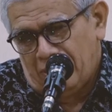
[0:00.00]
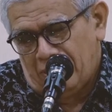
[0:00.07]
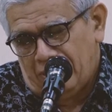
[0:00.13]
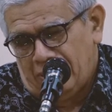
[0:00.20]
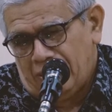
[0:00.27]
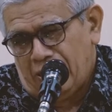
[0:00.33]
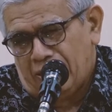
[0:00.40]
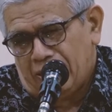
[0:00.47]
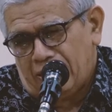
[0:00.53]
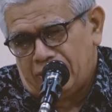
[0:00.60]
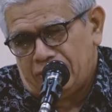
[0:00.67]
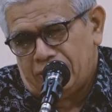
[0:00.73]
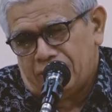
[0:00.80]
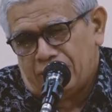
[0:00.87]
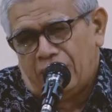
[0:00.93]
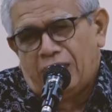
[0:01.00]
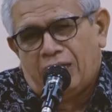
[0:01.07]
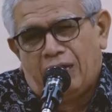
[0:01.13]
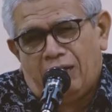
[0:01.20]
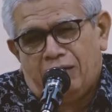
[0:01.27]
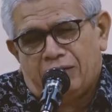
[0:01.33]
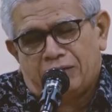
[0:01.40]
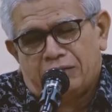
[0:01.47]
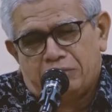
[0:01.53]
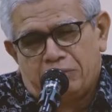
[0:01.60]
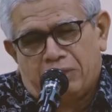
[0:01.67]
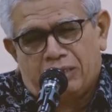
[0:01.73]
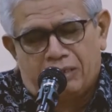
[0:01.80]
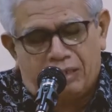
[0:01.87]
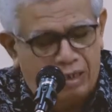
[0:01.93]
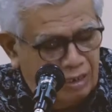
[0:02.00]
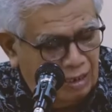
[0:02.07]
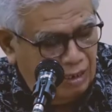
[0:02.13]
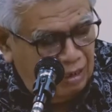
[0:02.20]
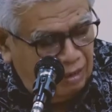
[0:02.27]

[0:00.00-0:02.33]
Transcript: Dengan kasih sayang Allah semata,